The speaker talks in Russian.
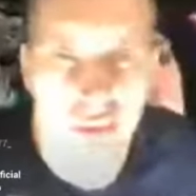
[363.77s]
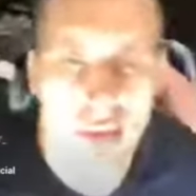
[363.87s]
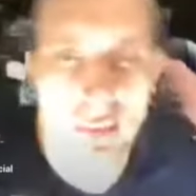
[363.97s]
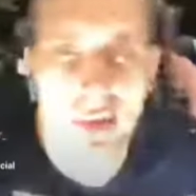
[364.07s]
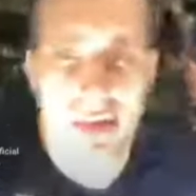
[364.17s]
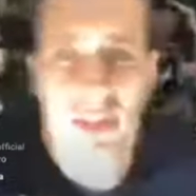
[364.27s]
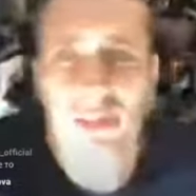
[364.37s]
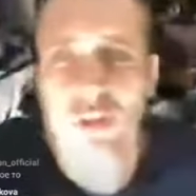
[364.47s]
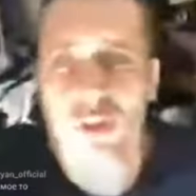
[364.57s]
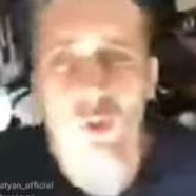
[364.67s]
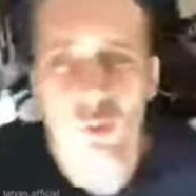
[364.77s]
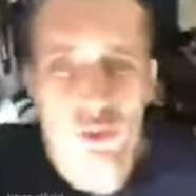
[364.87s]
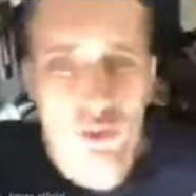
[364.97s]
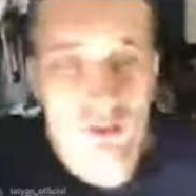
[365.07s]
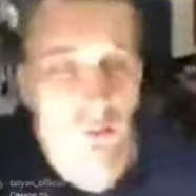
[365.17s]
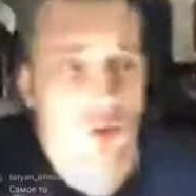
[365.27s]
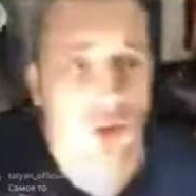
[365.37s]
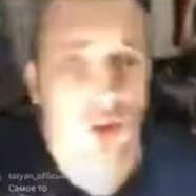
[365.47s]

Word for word: Это не магазин, а шоурумчик, где вы